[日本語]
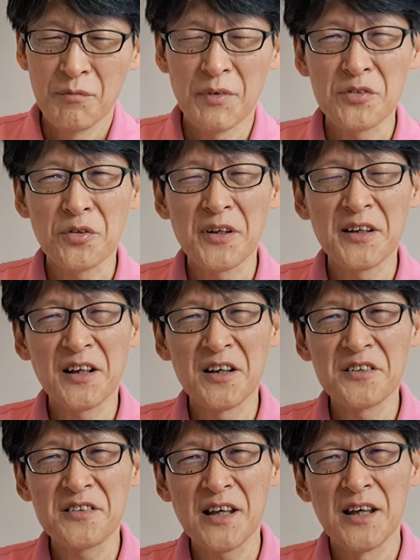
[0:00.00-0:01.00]
まあそれに
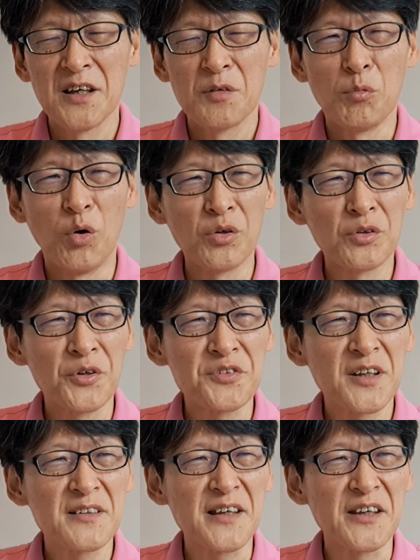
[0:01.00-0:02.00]
関して文句を
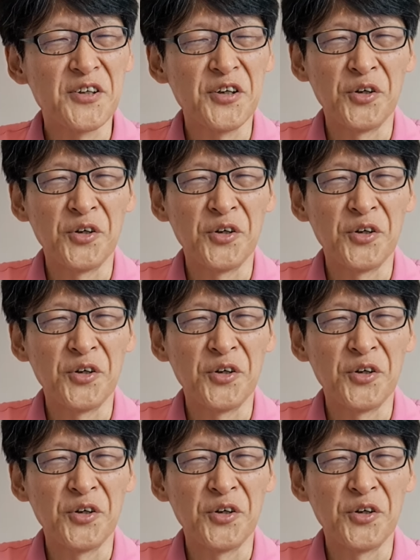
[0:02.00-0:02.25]
つけている